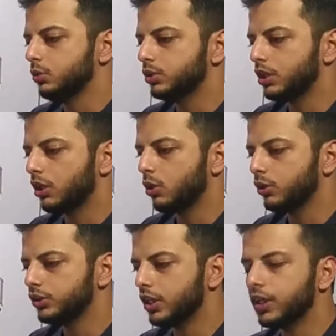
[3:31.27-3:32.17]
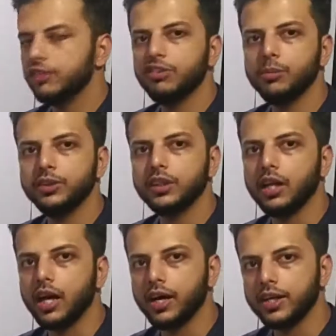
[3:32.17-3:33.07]
उसका लॉन्च का कंफर्मेशन
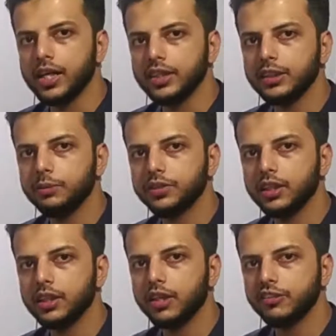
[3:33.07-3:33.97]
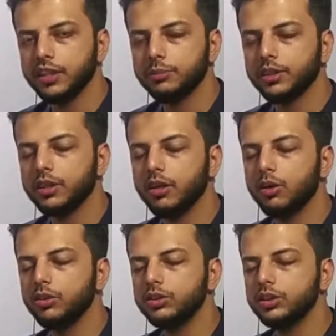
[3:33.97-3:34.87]
आ गया है सैमसंग की तरफ सैमसंग ने
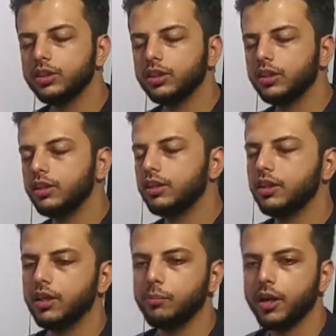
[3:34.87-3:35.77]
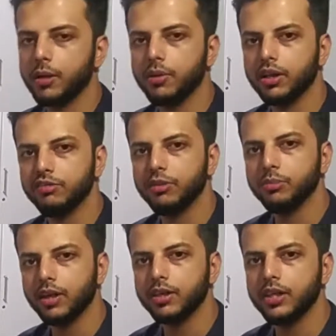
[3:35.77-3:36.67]
लॉन्च के बारे में
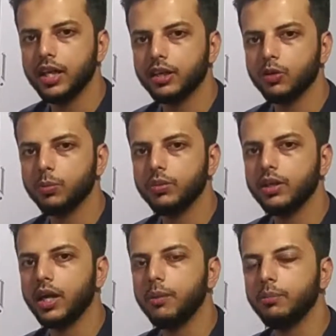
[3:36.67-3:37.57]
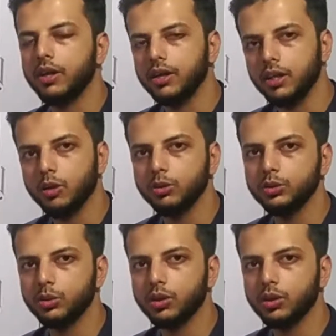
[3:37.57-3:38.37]
कंफर्म कर दिया है कि वो अपने टाइम पर ही लॉन्च